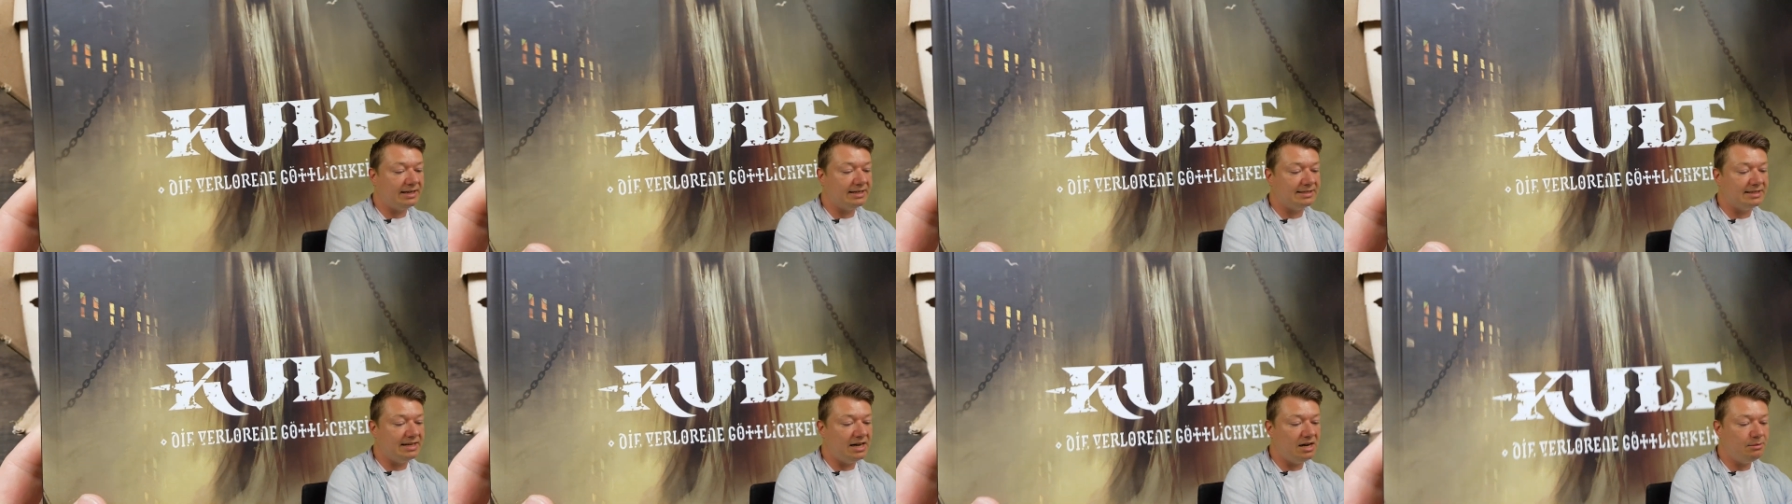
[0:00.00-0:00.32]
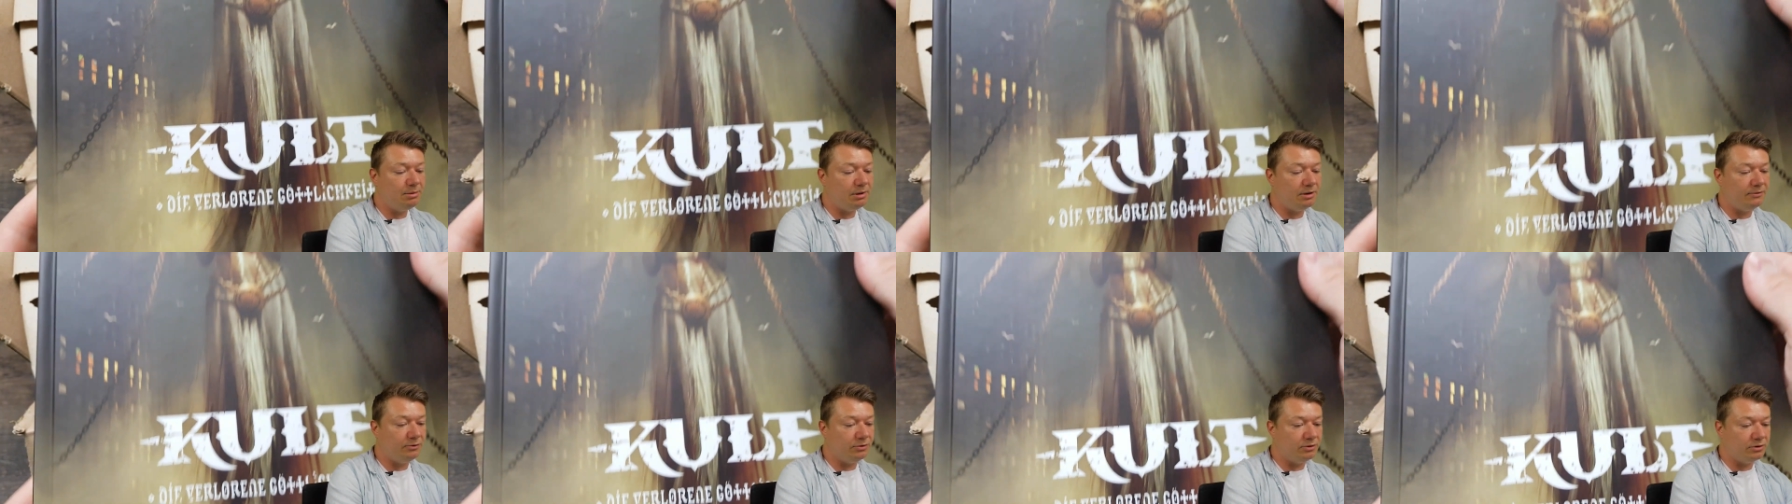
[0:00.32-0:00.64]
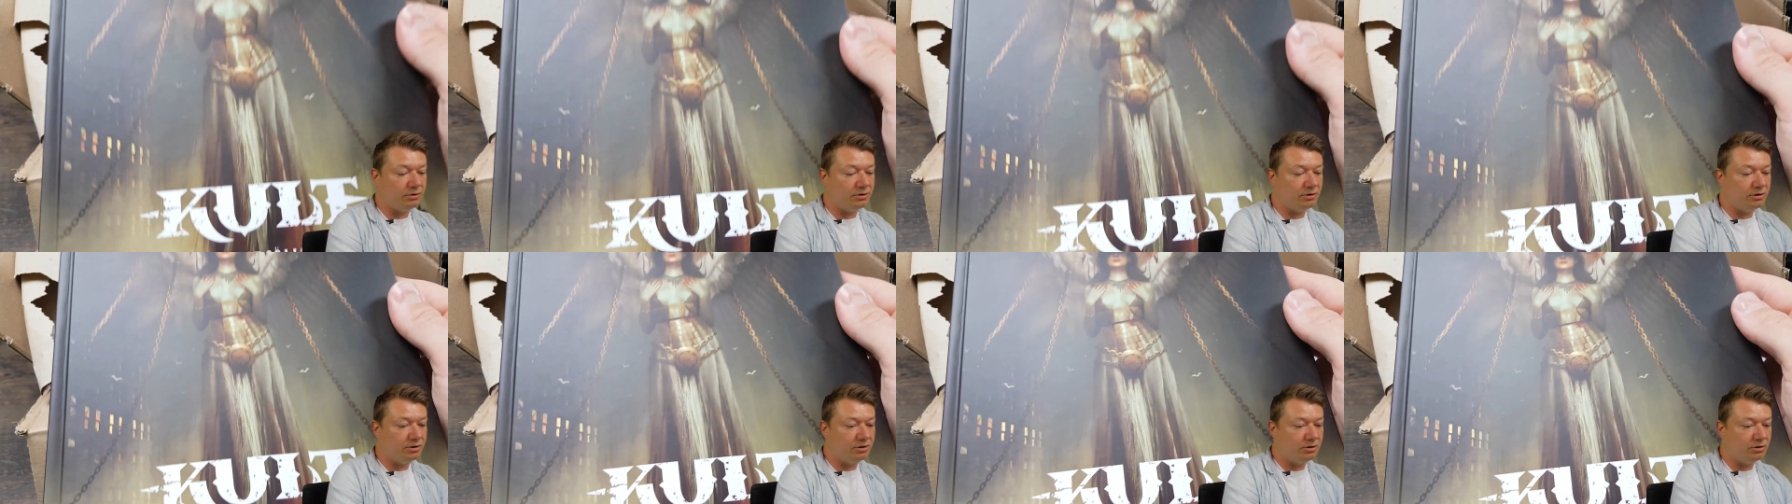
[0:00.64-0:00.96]
selber für
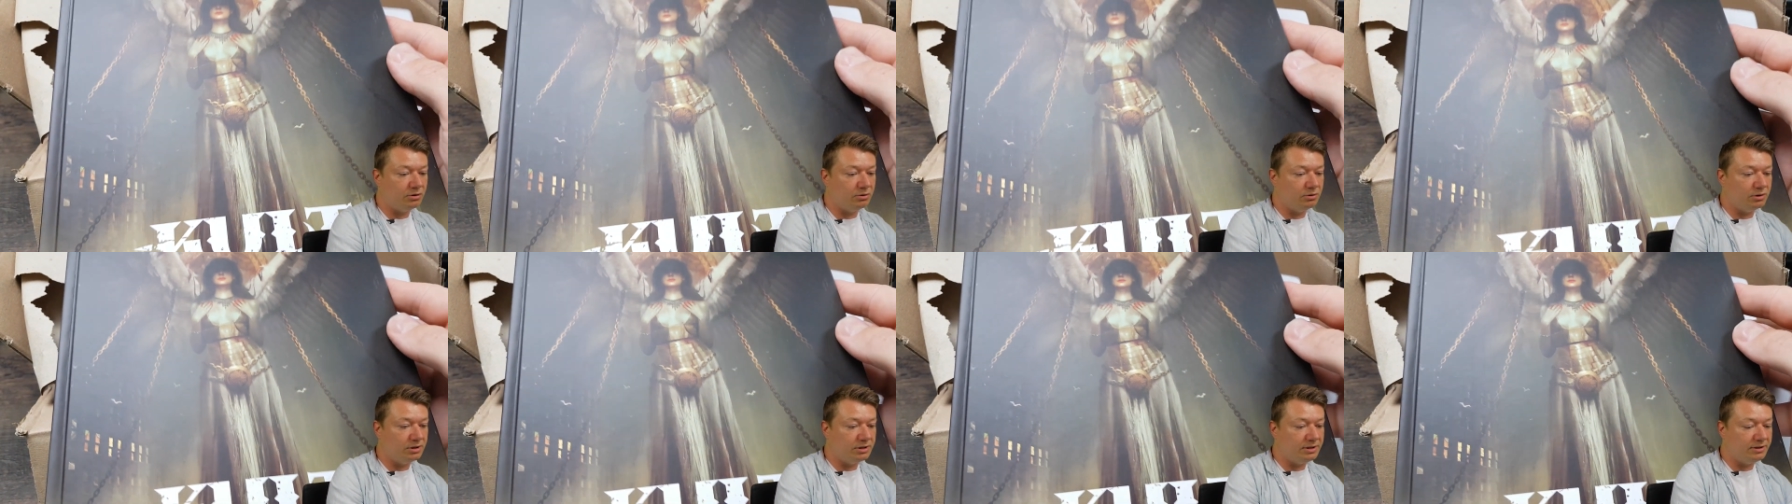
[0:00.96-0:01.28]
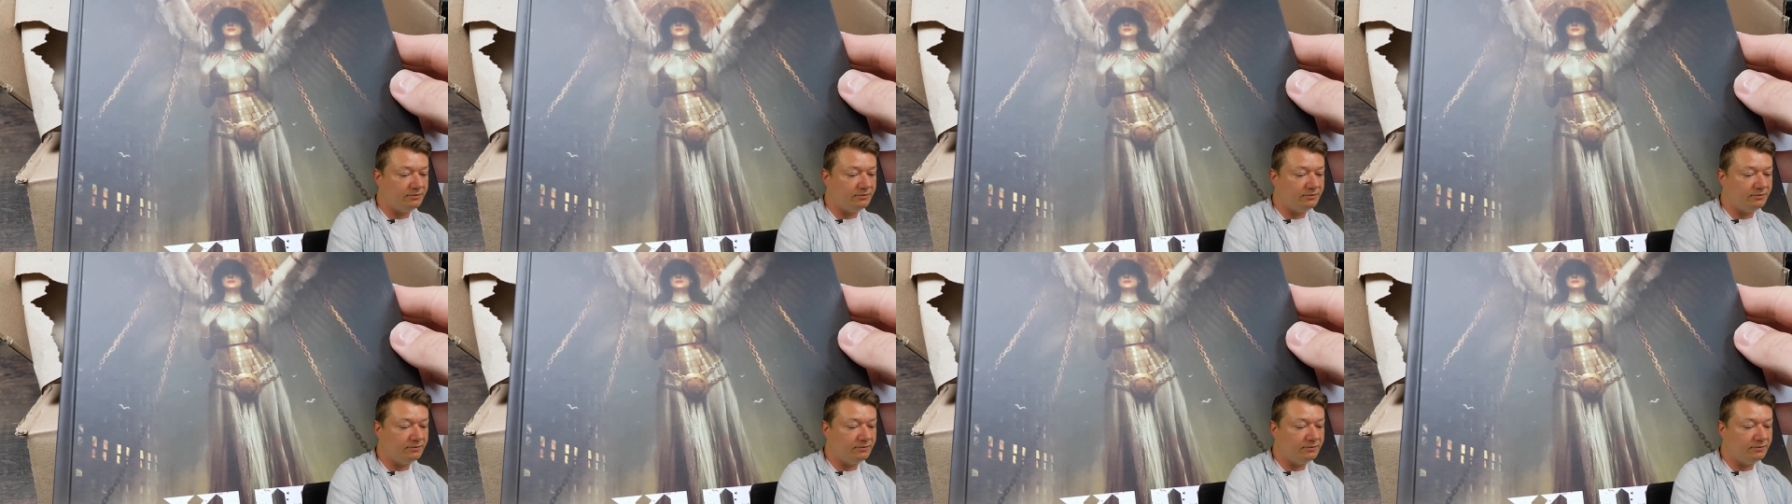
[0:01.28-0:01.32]
Kult,